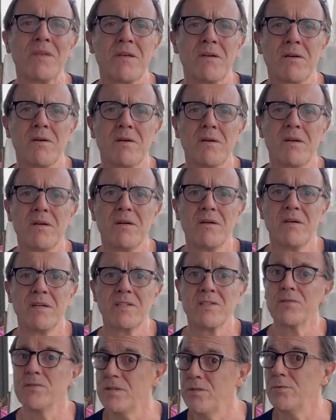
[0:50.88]
euh, la, la,
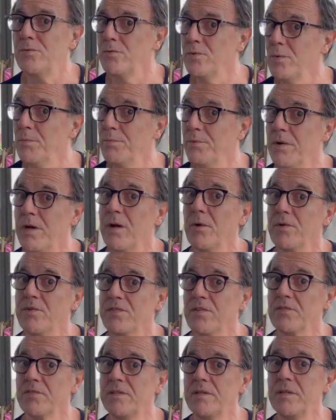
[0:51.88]
solitude, on peut la
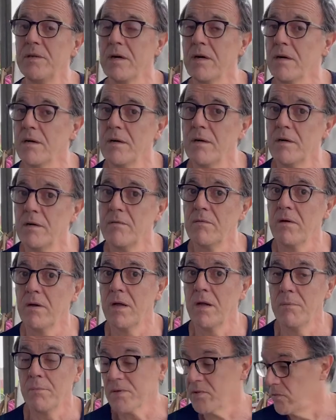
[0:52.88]
ressentir.
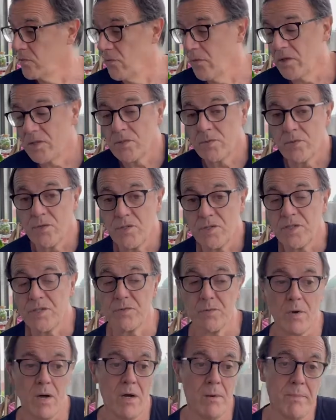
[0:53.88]
Voilà, parce qu'on reste chez
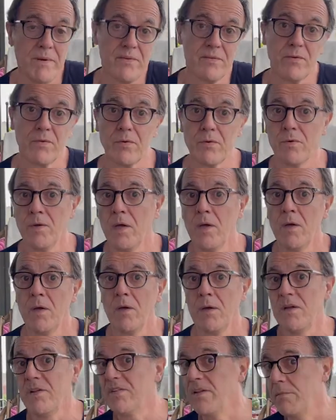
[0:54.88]
soi, parce que
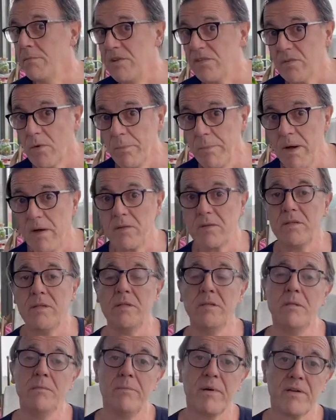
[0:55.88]
les amis sont
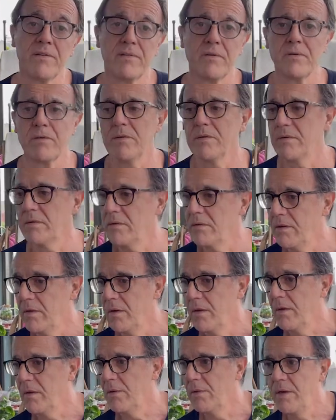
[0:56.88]
partis, parce que
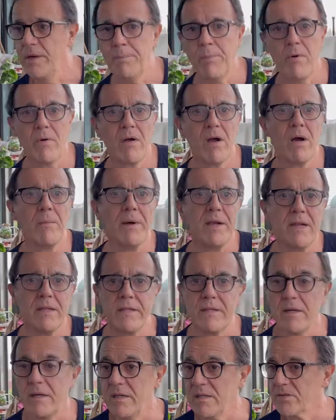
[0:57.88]
les programmes à la
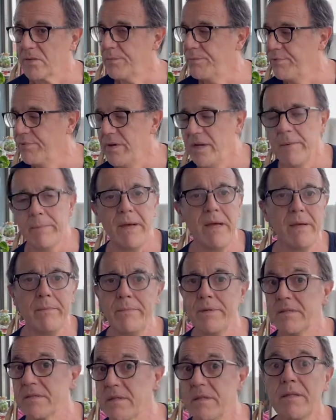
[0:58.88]
télé sont plus les mêmes,
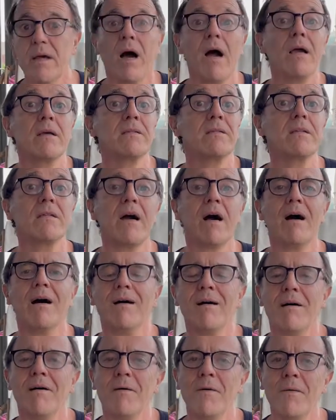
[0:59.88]
etc. etc.
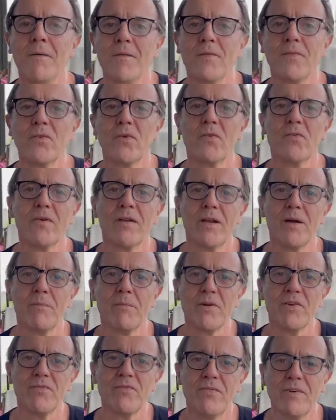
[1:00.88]
Donc voilà,
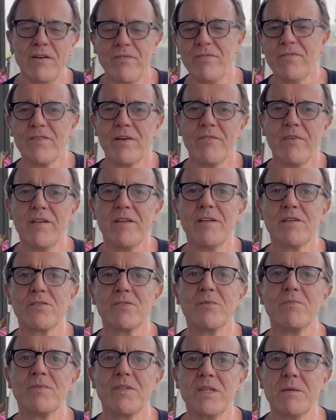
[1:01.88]
moi je voulais vous envoyer ce
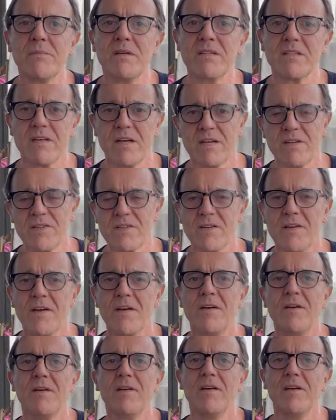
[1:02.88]
petit message
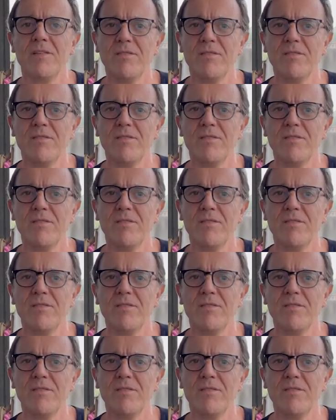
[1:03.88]
et